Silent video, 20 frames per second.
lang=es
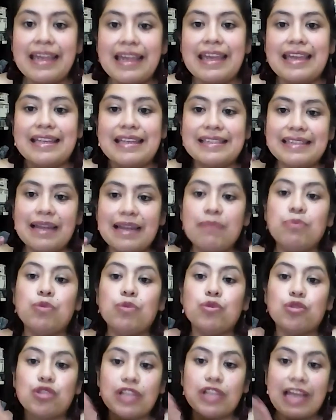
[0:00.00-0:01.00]
está
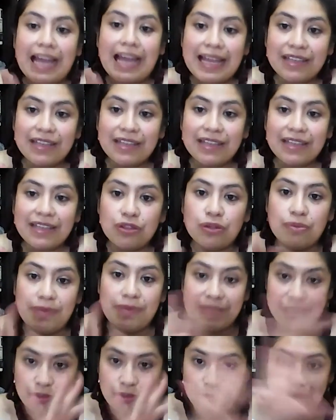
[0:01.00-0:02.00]

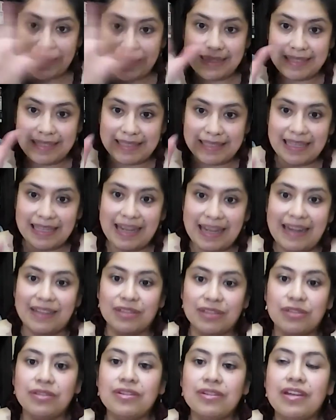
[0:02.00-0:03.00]
buscando
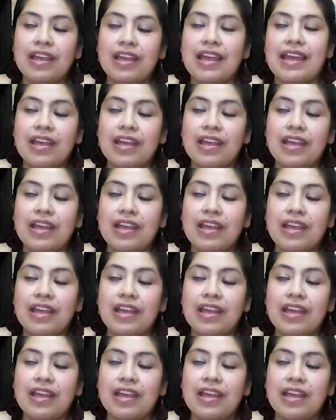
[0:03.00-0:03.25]
visualizar, ¿no?